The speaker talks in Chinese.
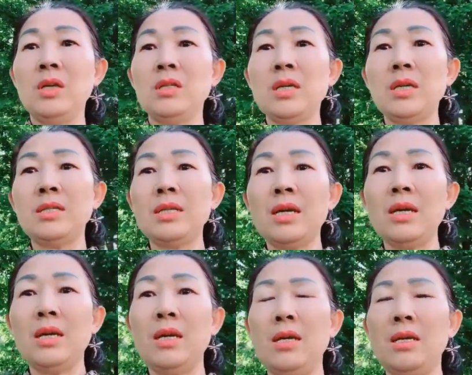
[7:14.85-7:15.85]
在
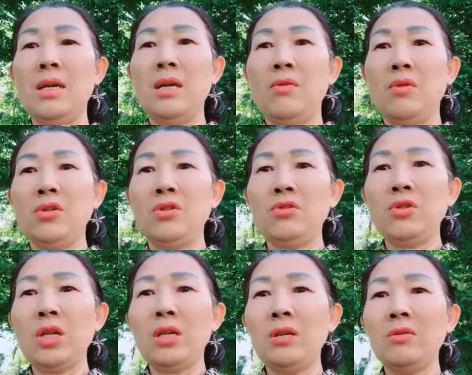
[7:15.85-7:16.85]
在我去
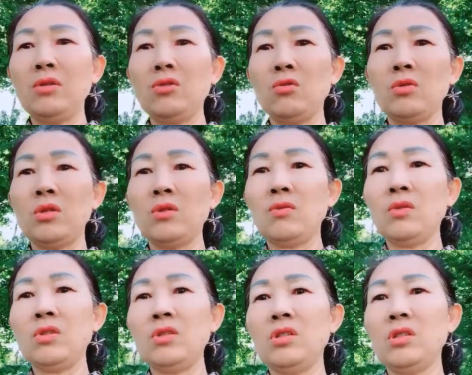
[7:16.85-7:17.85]
年留的种子，我
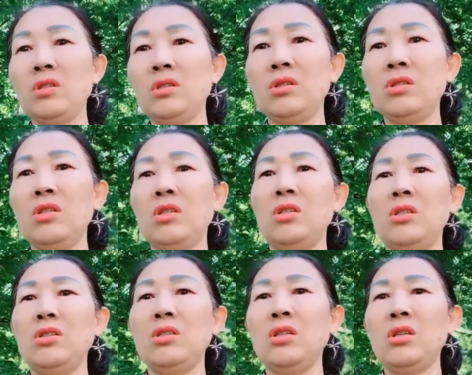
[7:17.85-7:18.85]
自己自己
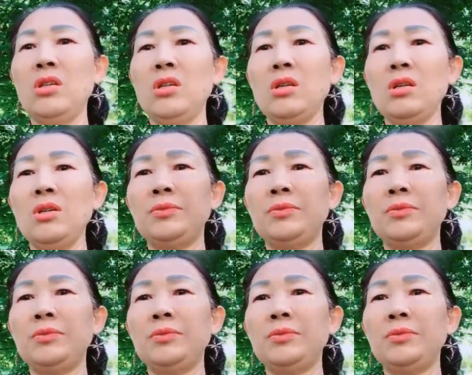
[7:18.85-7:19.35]
自己